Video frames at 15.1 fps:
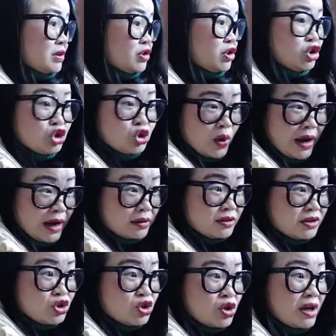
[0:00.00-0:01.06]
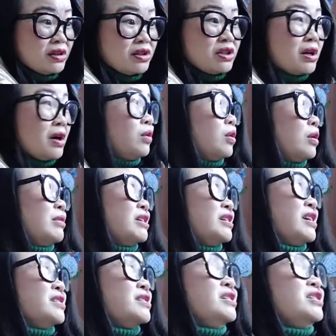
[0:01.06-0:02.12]
起床起床的时候，我们
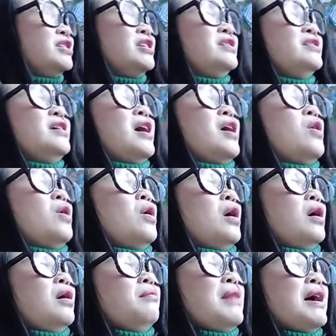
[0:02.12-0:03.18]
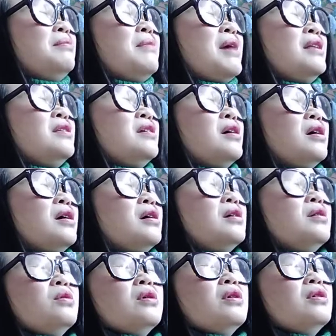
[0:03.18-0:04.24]
肯定是要。慢慢的啊，
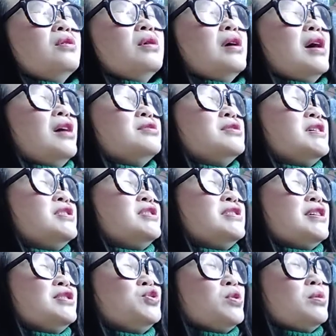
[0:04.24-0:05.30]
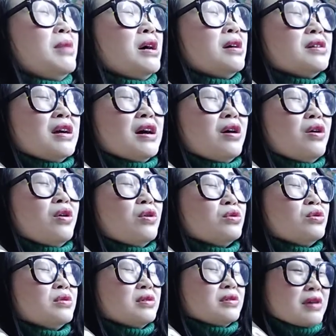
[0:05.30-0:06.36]
我我好像是在做梦，然后
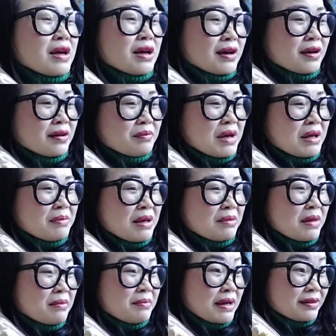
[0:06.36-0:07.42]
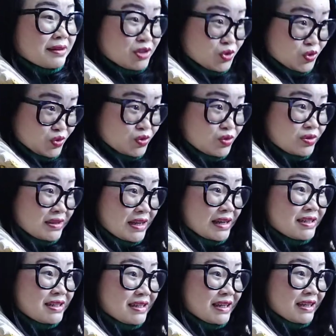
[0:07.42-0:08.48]
慢慢慢慢的就才
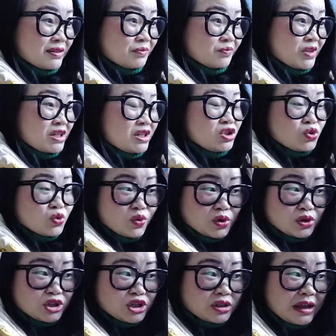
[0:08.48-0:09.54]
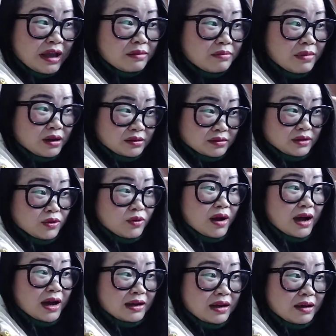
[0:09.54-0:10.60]
醒。但是如果是太猛的
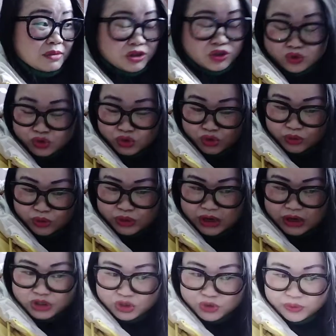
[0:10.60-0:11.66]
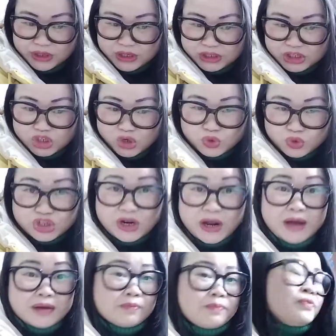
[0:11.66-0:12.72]
话，那么就是很容易受
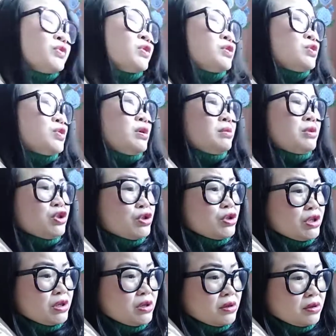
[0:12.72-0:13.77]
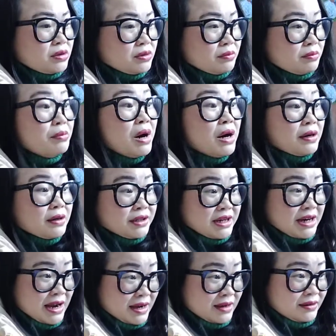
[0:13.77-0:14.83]
伤。所以呢，就是猛
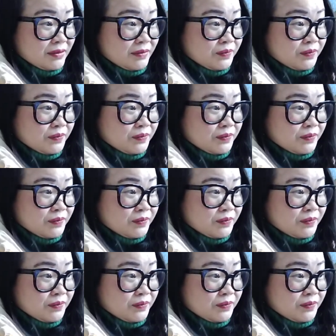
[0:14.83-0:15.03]
然